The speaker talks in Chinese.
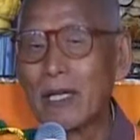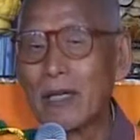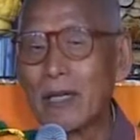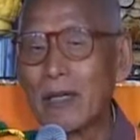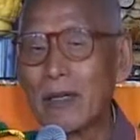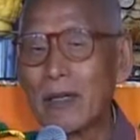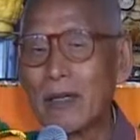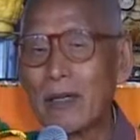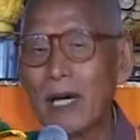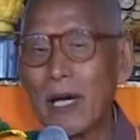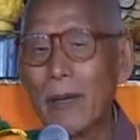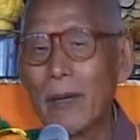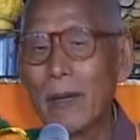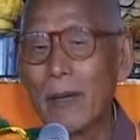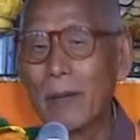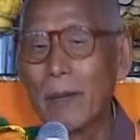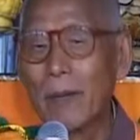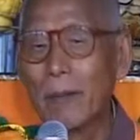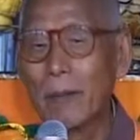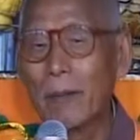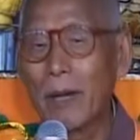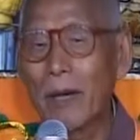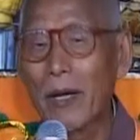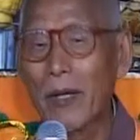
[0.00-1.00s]
因为
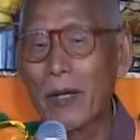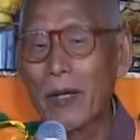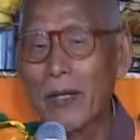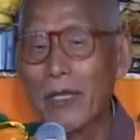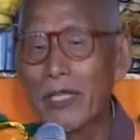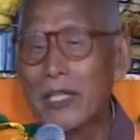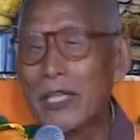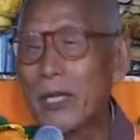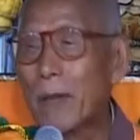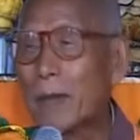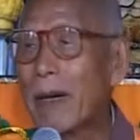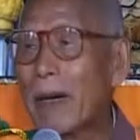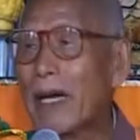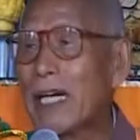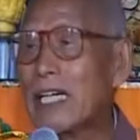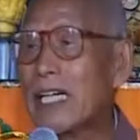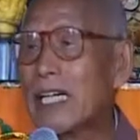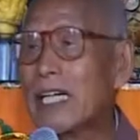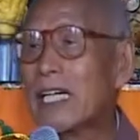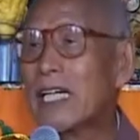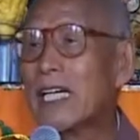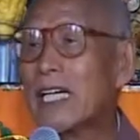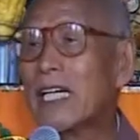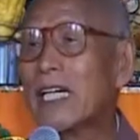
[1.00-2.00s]
培育基
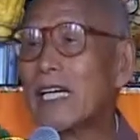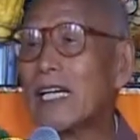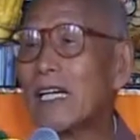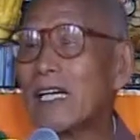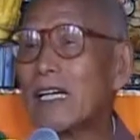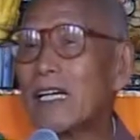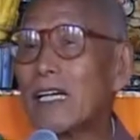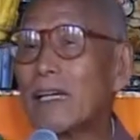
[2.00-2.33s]
本师，